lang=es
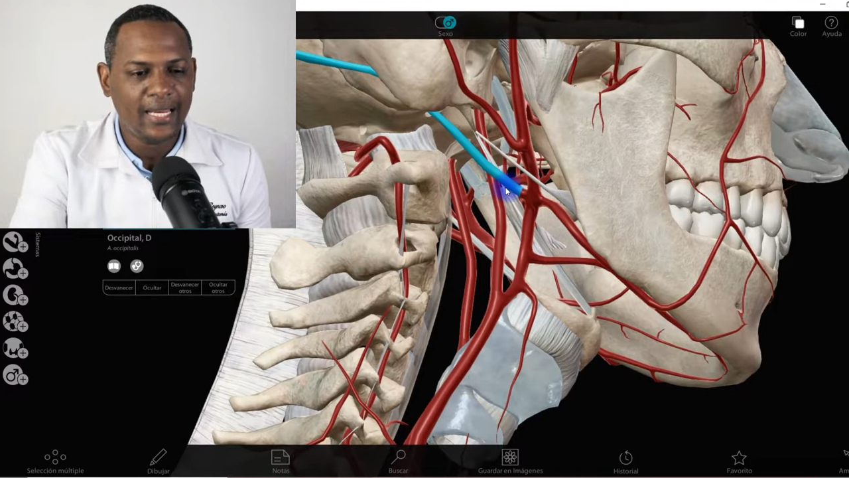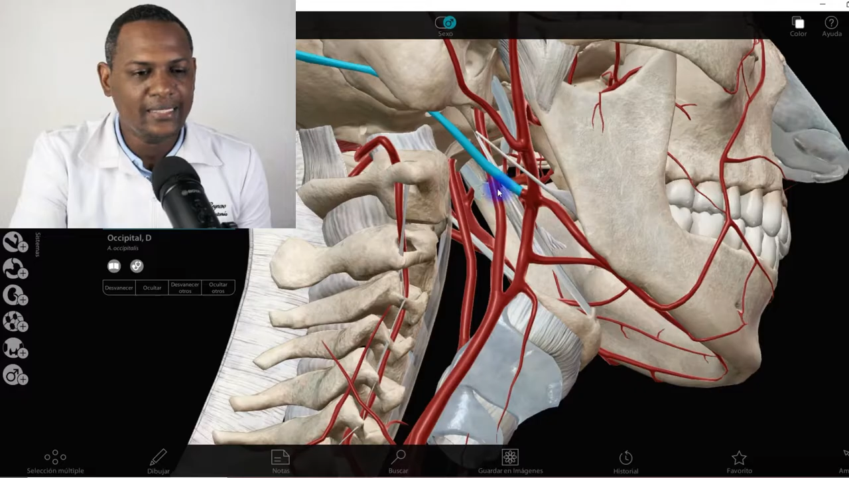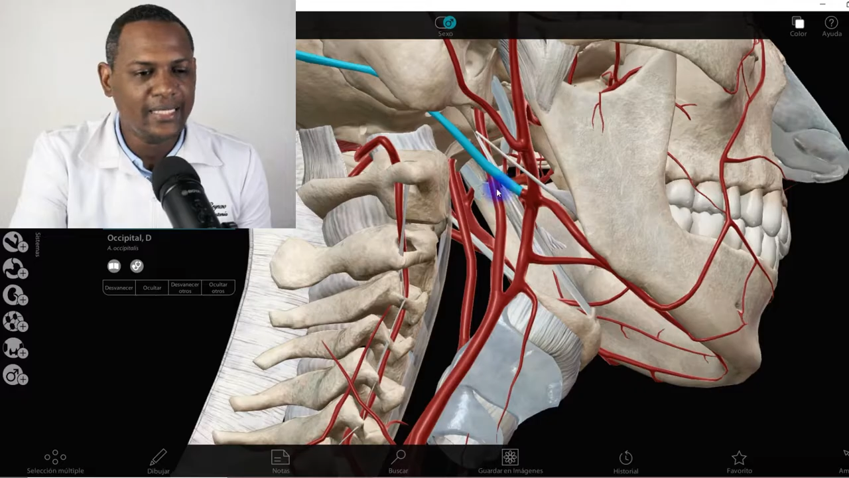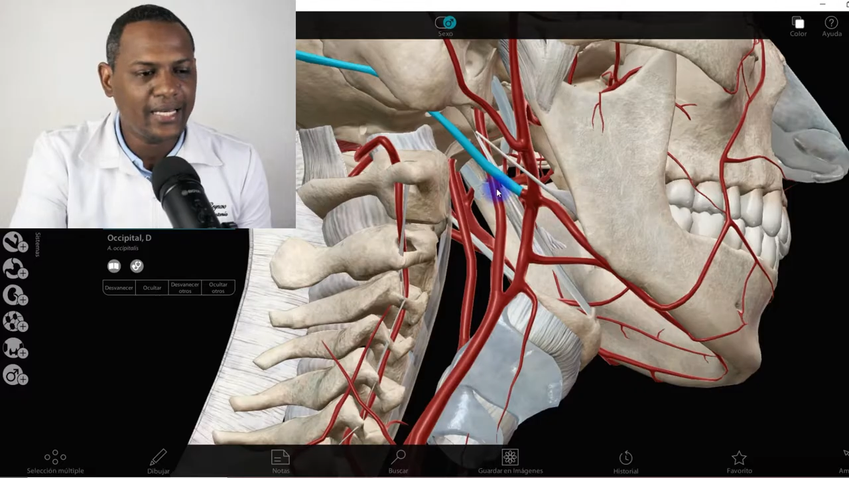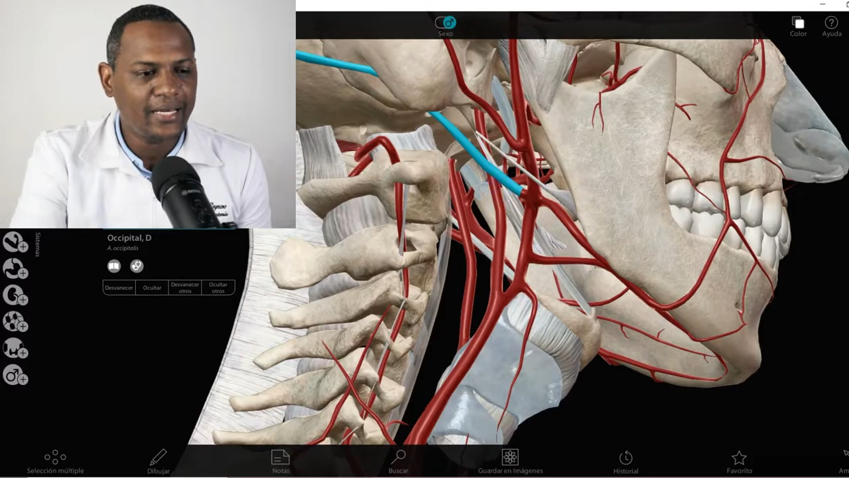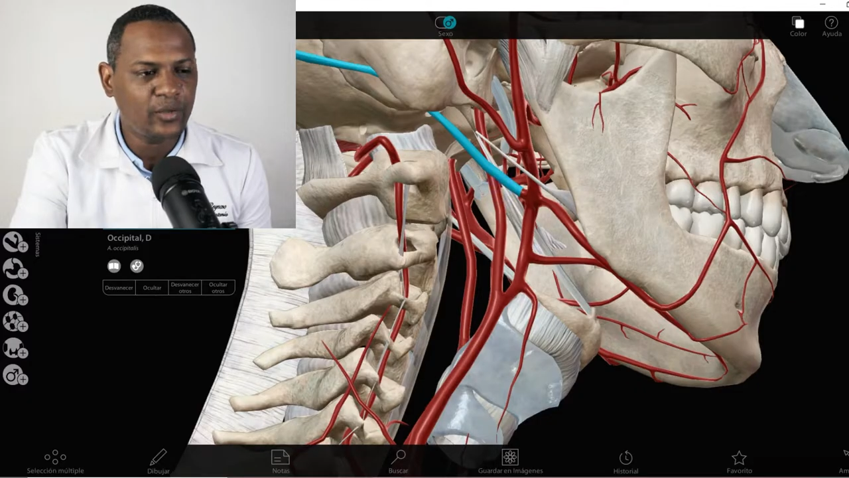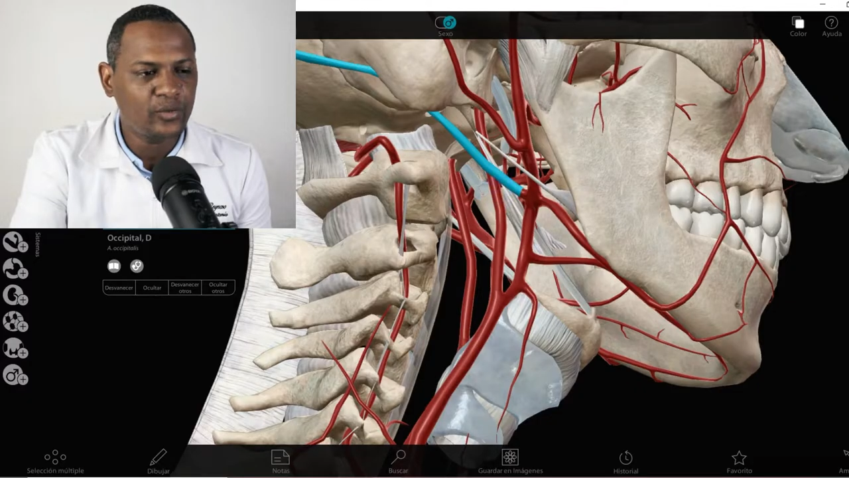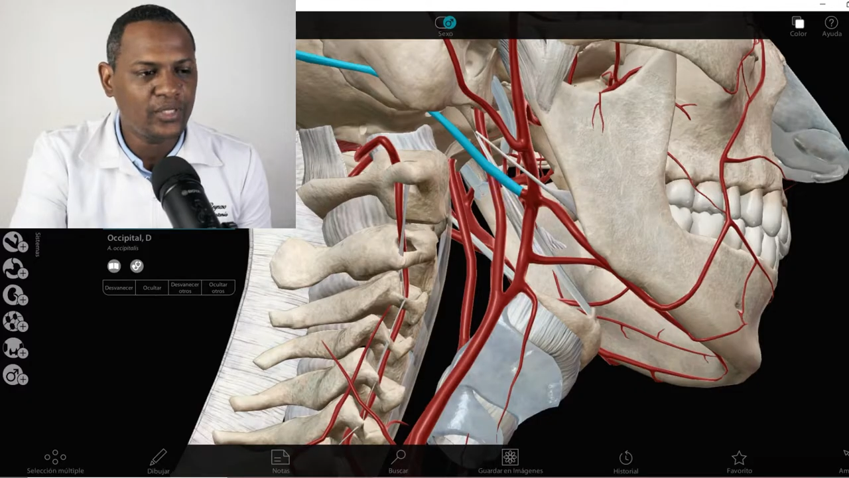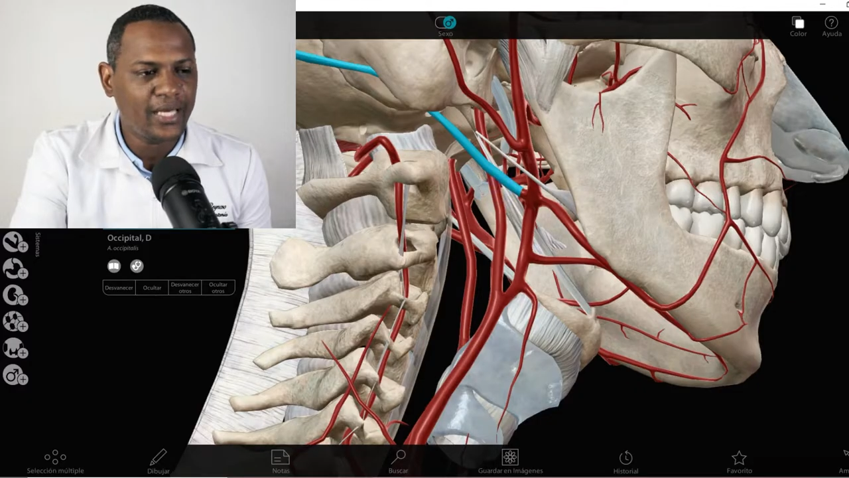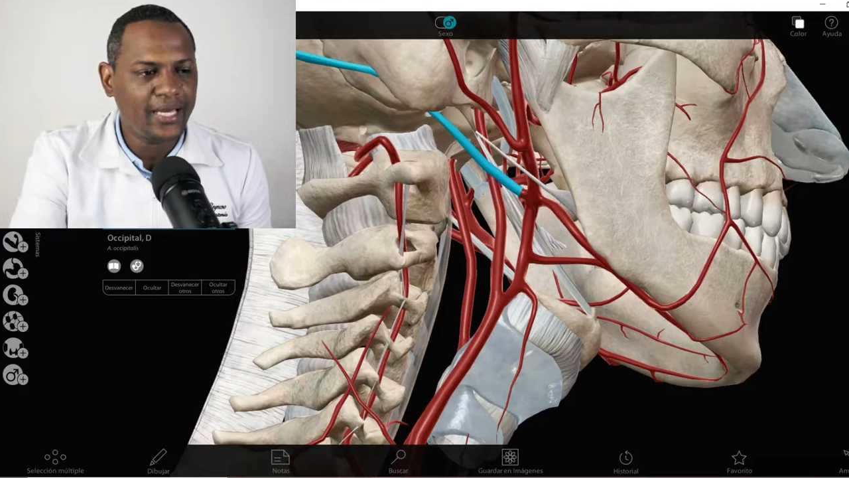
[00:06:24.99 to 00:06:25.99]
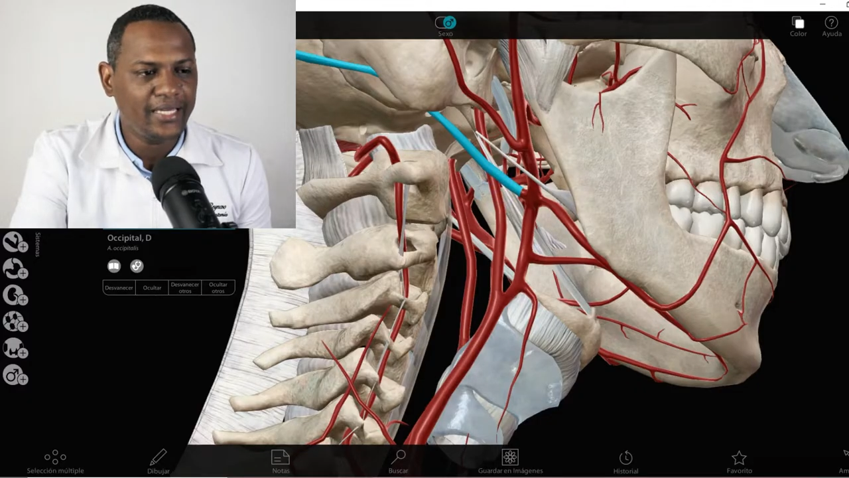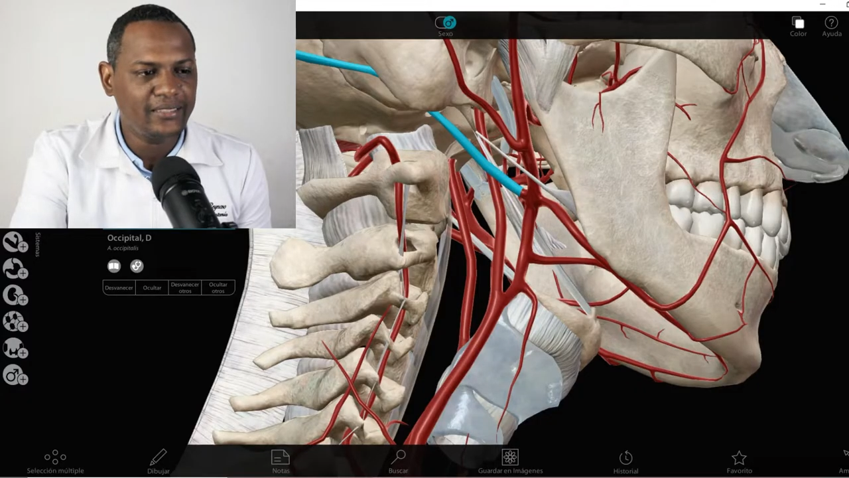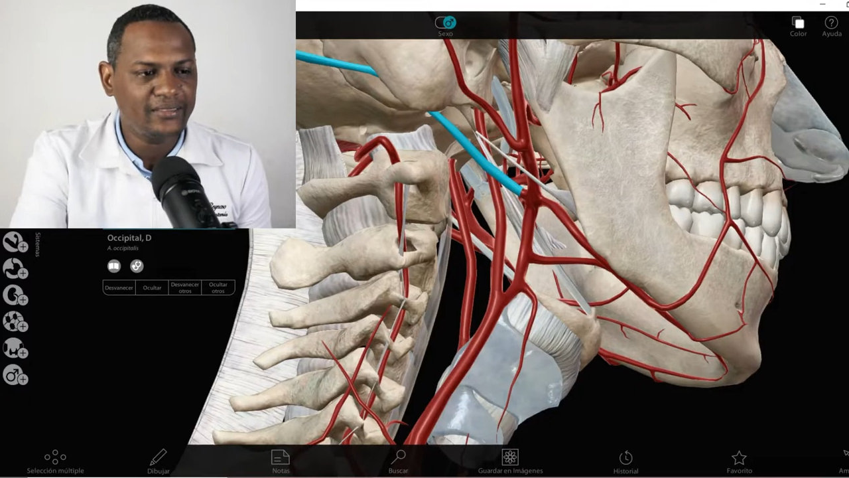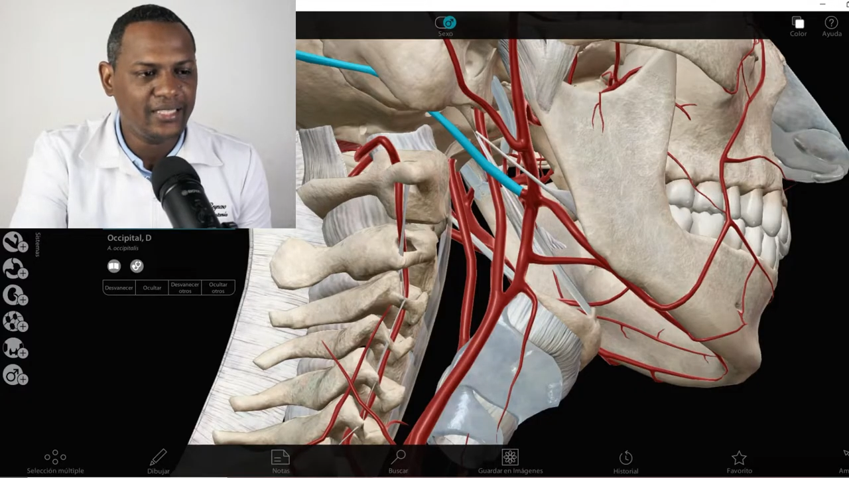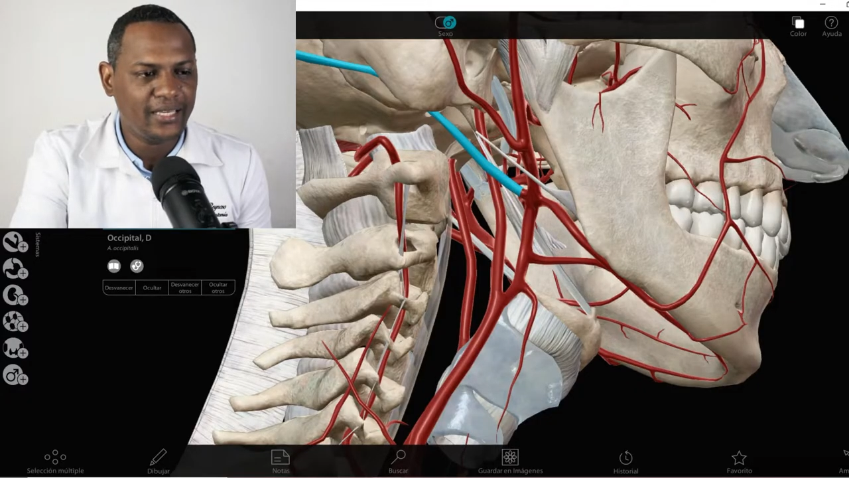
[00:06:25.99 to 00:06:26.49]
la arteria carótida
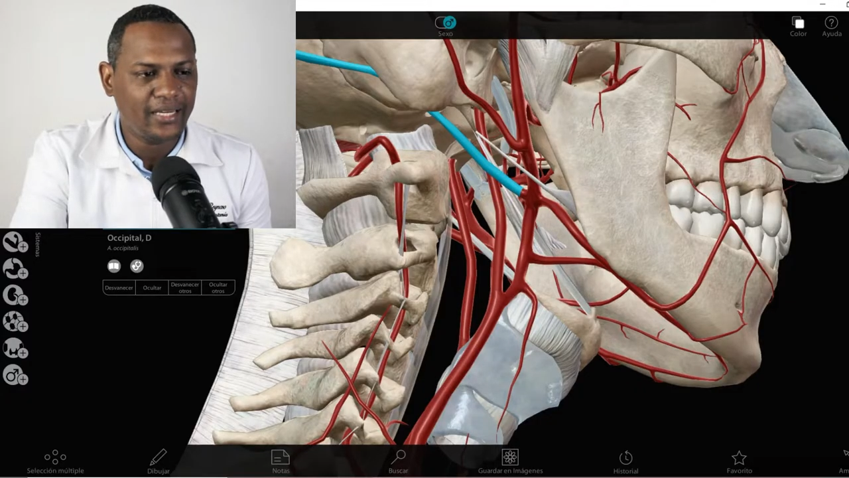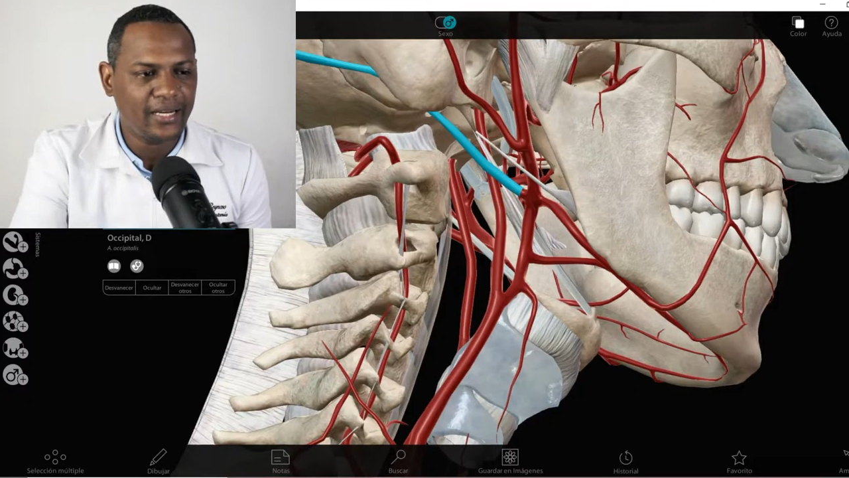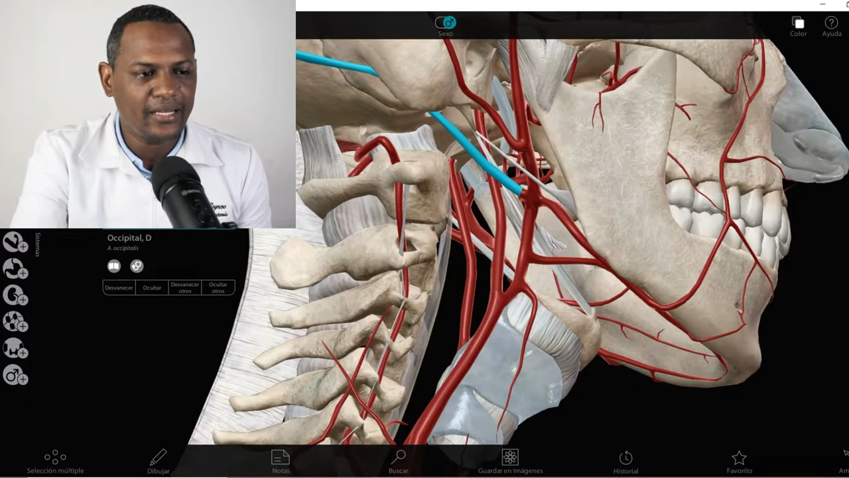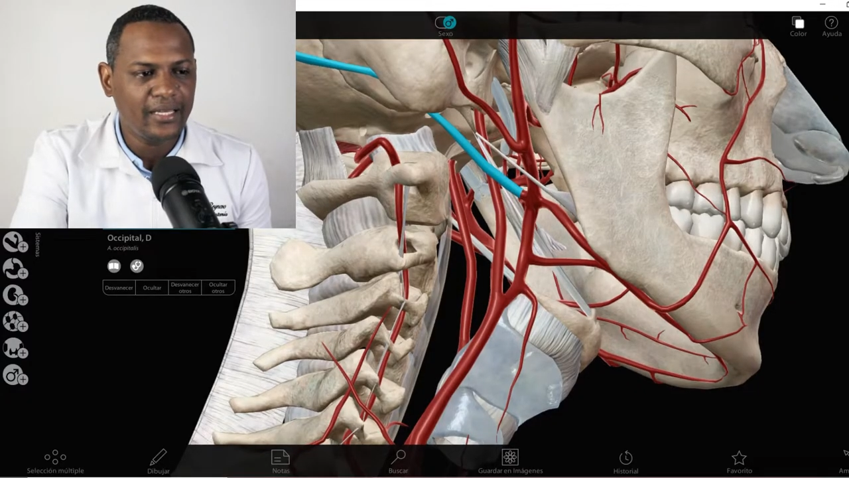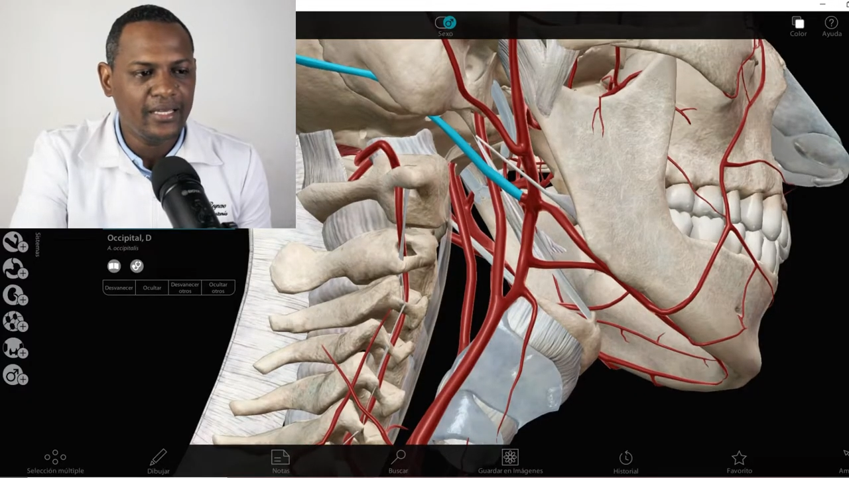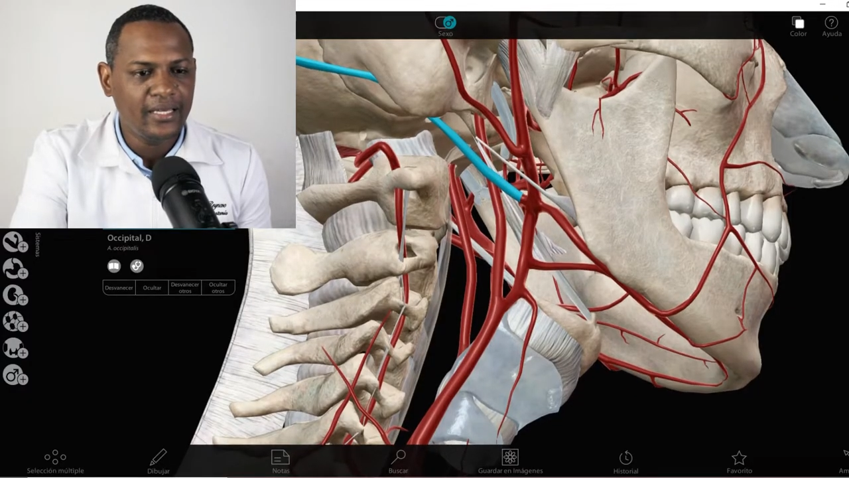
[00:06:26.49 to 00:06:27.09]
externa.